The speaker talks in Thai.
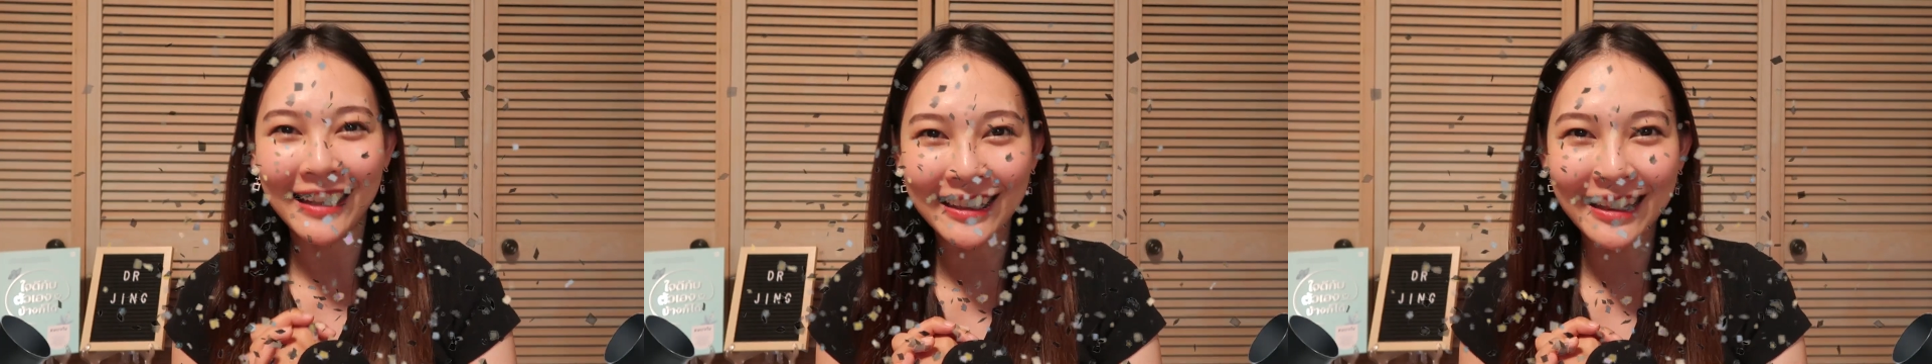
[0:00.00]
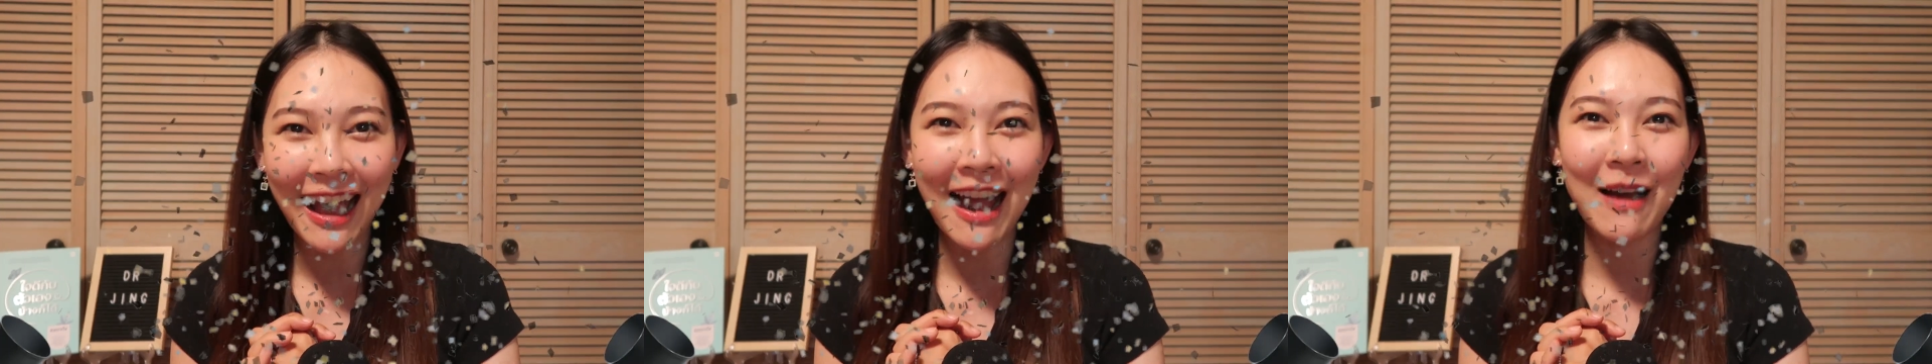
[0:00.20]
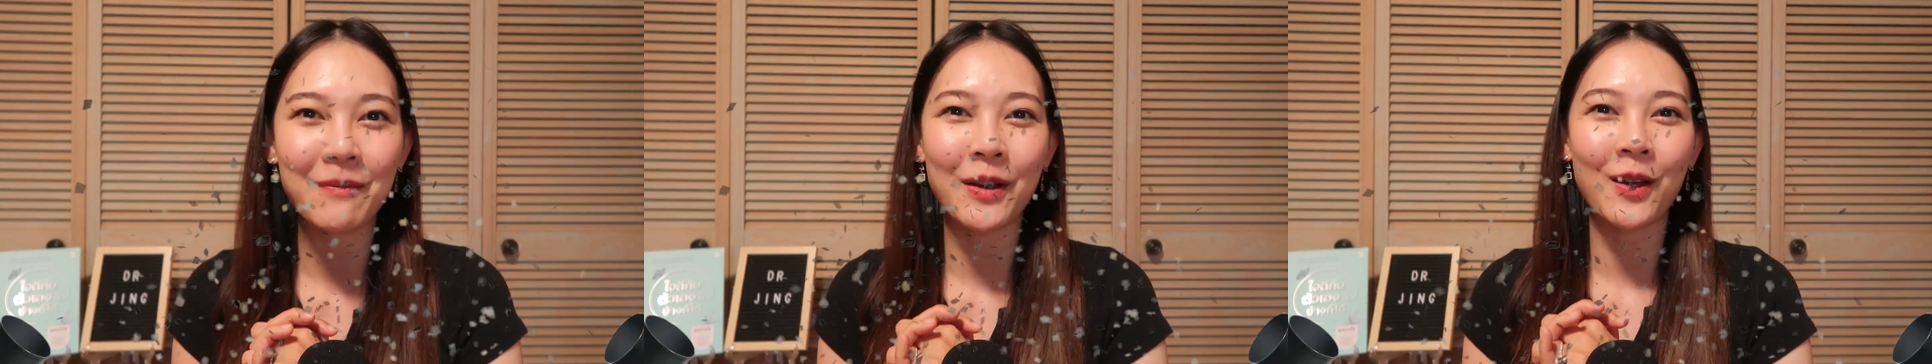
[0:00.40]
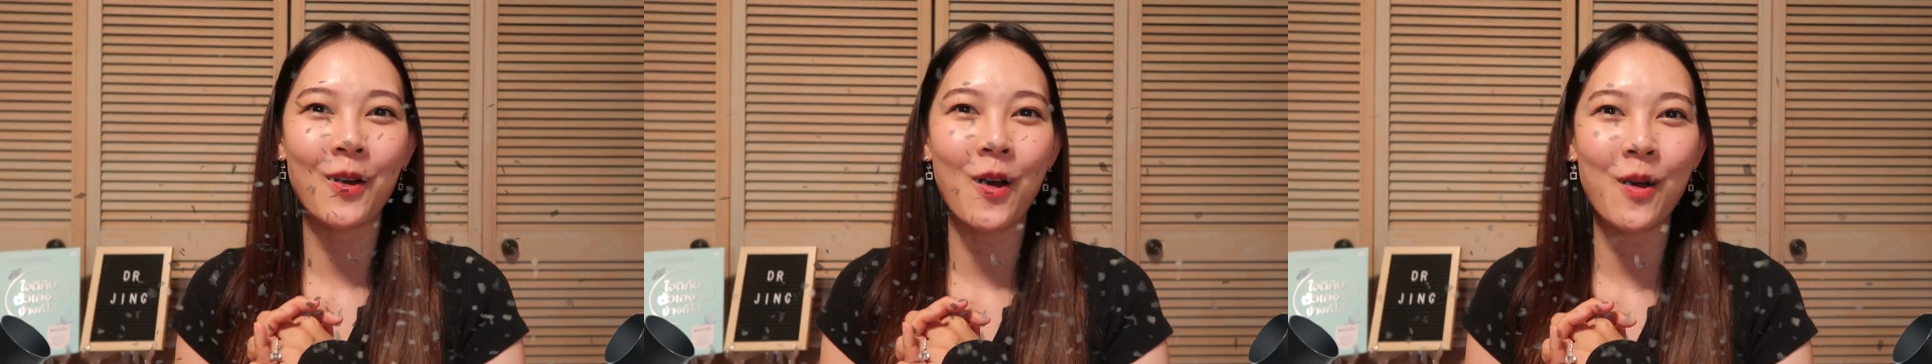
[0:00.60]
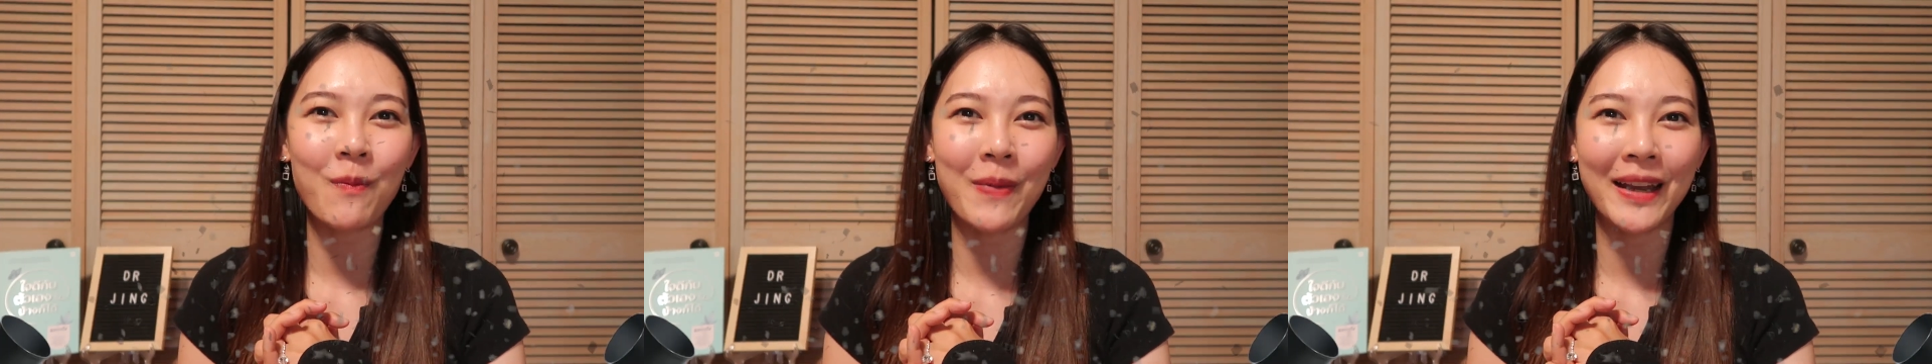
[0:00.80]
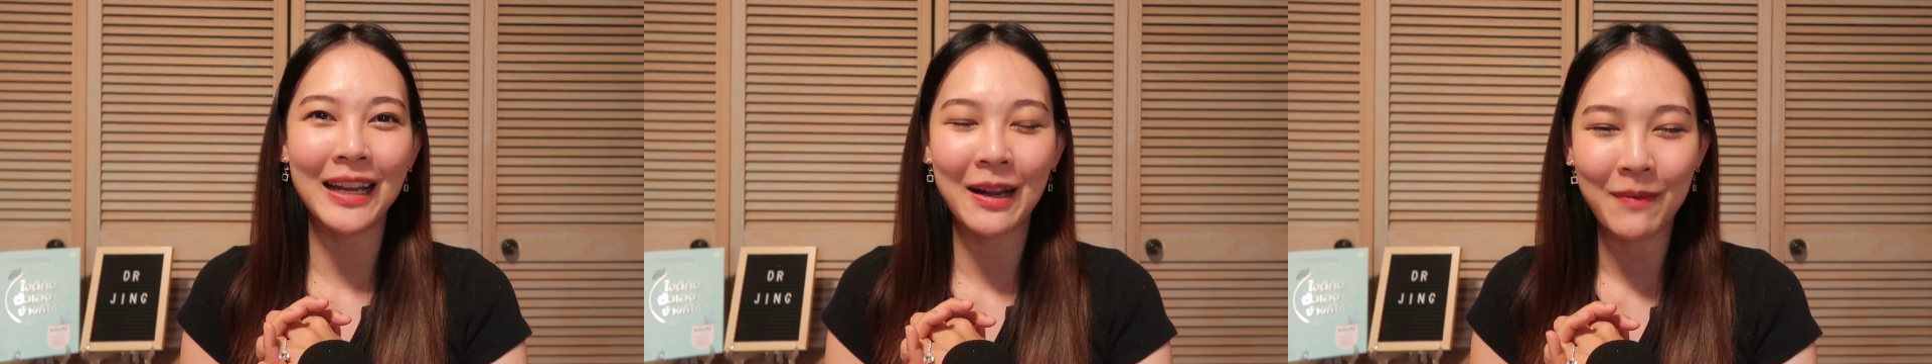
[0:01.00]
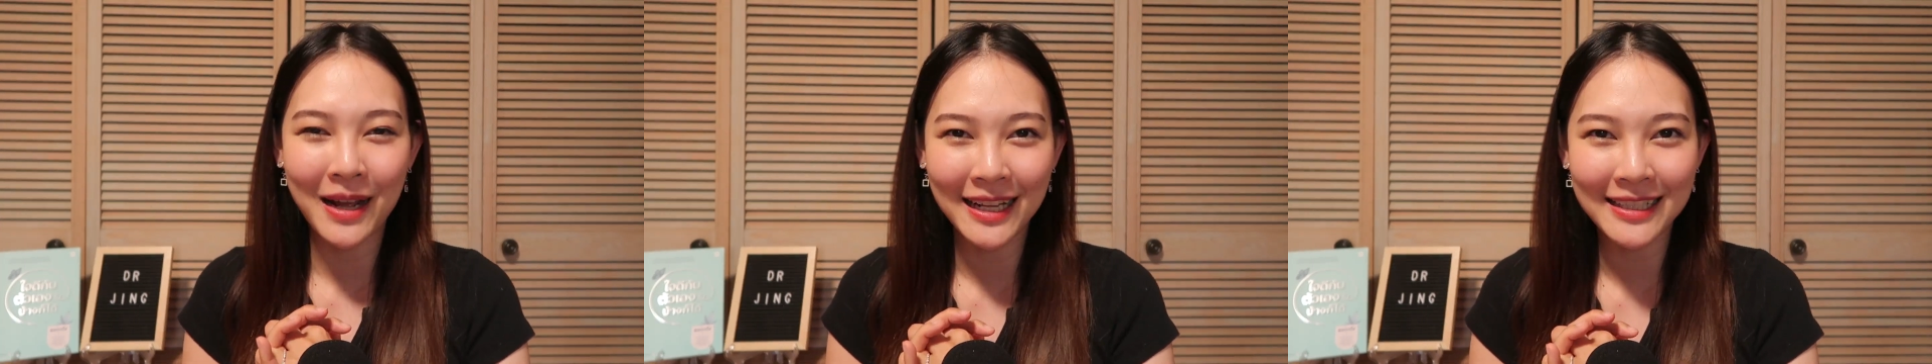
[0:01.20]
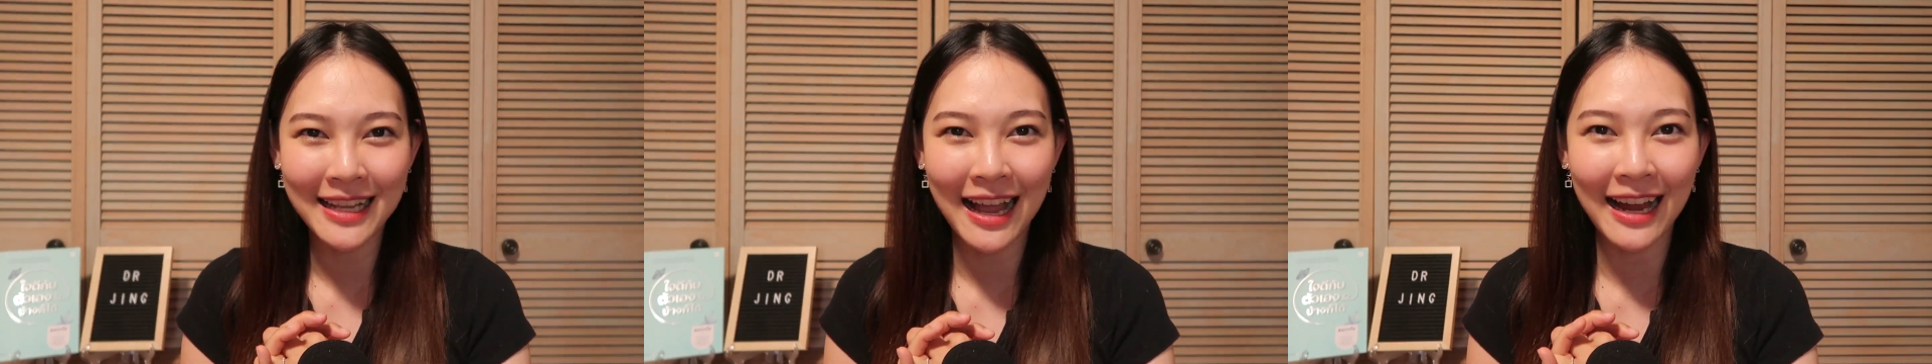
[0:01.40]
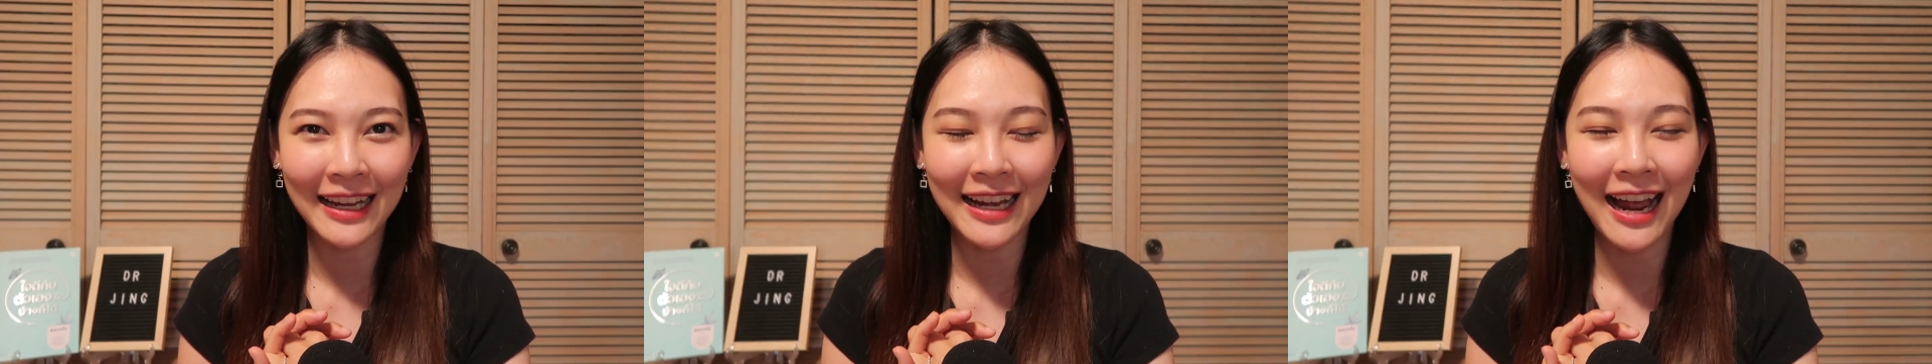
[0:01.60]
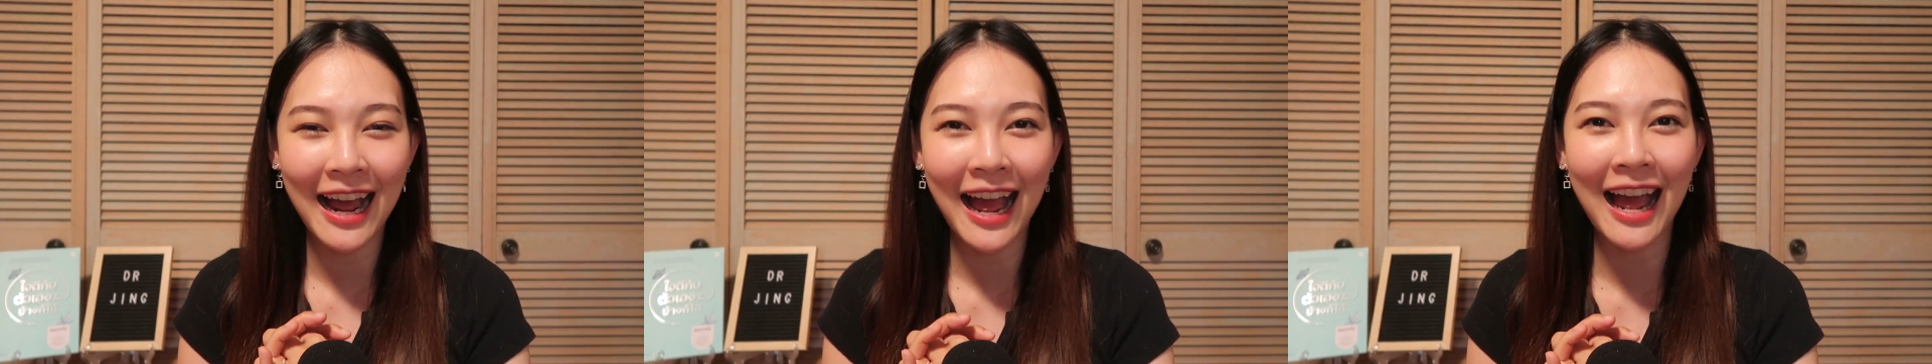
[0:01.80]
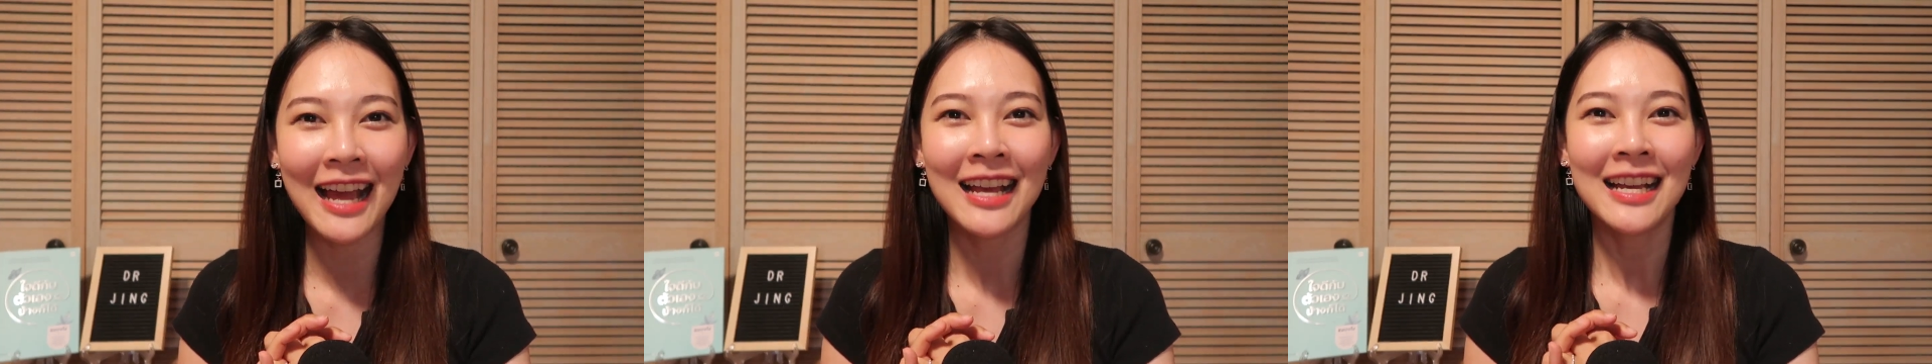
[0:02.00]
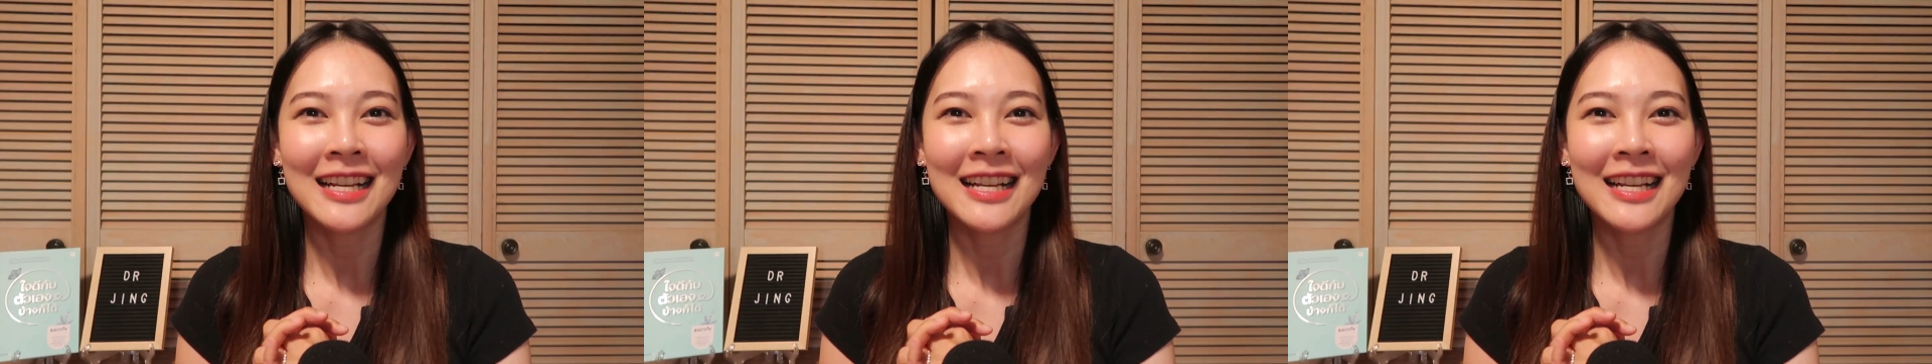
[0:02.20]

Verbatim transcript: ติดตามแล้วก็เป็นกำลังใจนะคะ